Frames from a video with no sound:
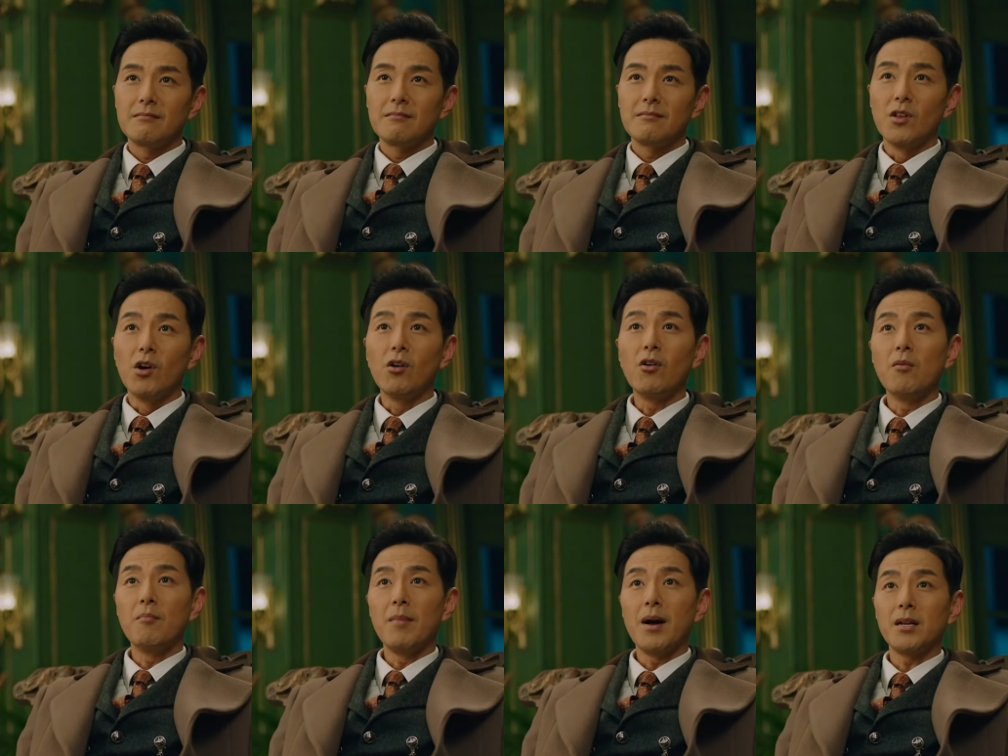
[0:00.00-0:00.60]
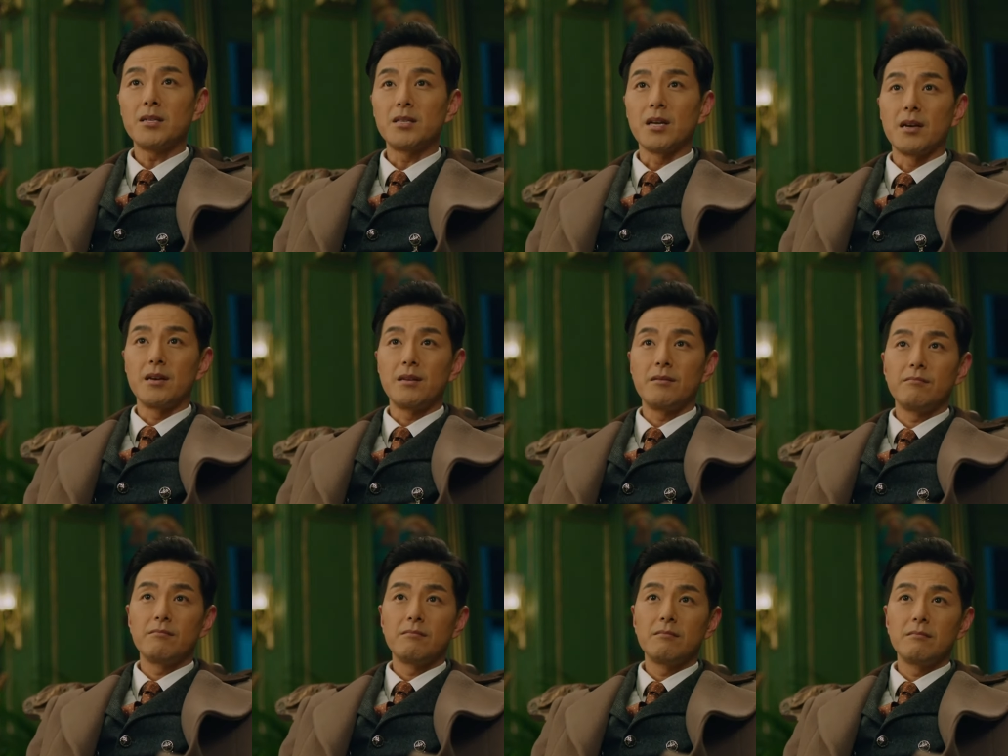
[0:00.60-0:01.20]
Hai anh em sinh
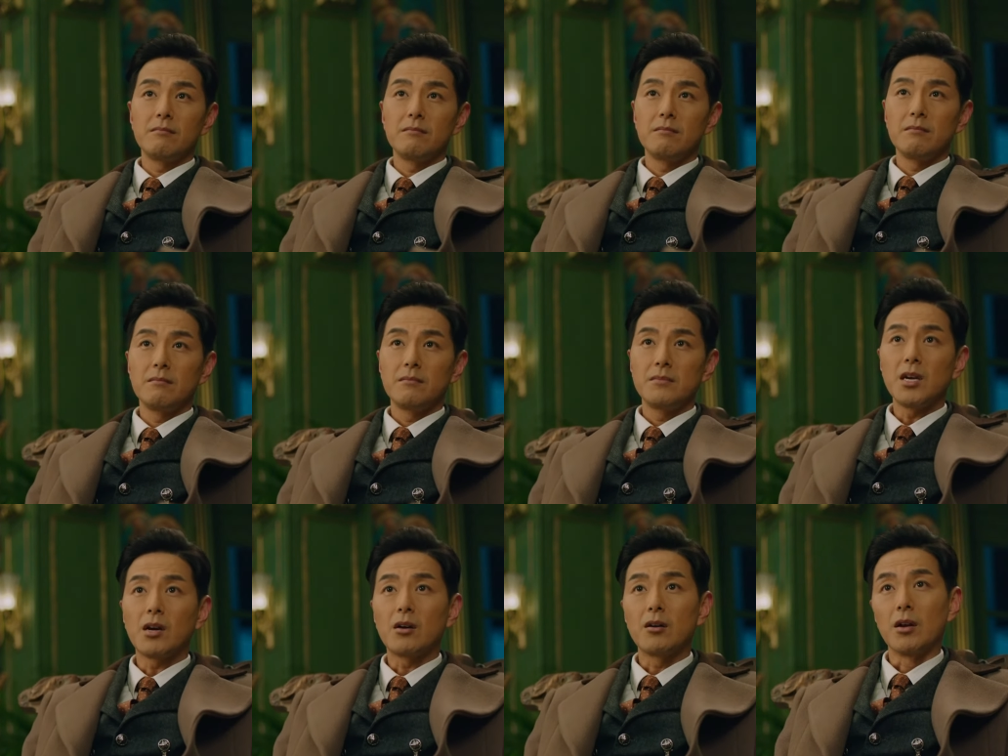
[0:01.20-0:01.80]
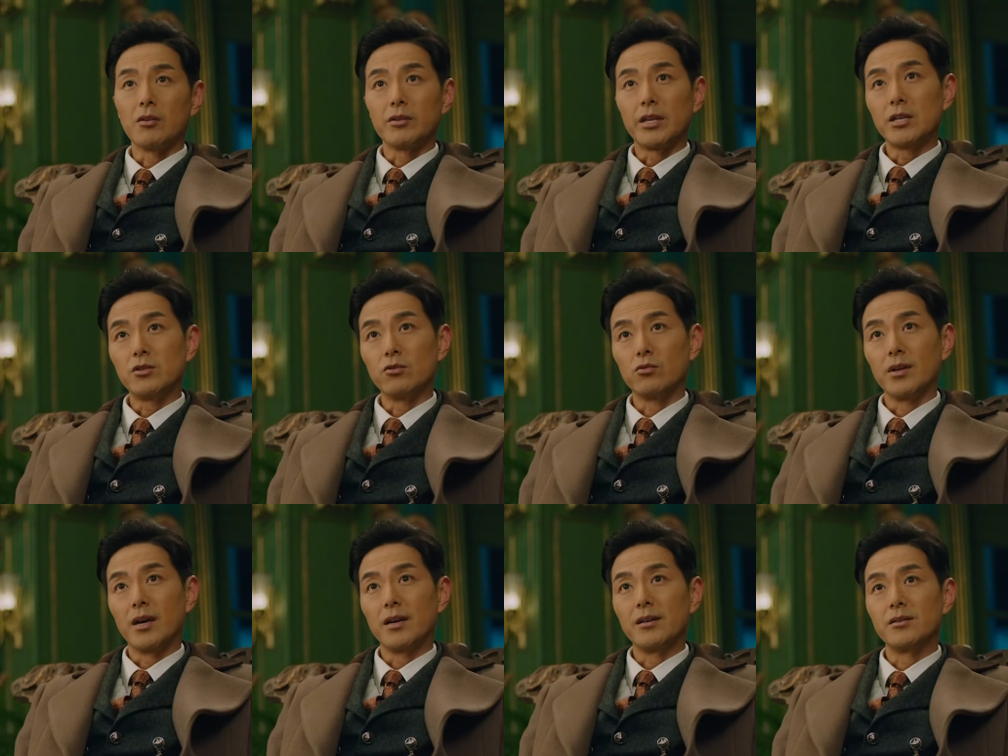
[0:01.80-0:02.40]
đôi Một đứa lại
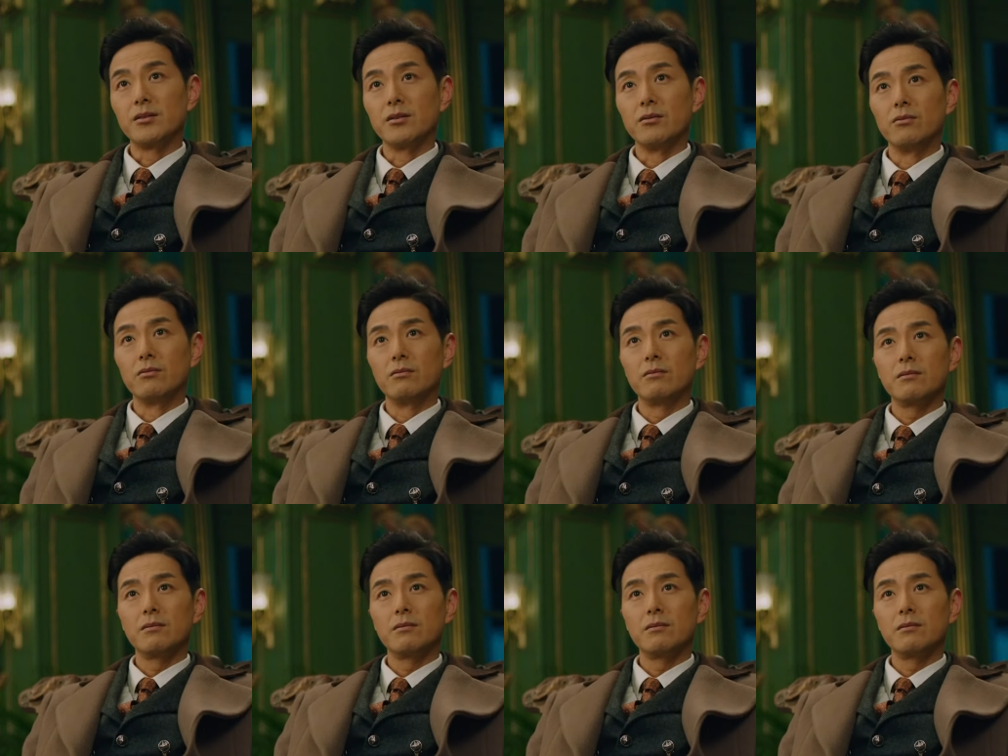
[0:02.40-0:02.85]
làm cậu ấm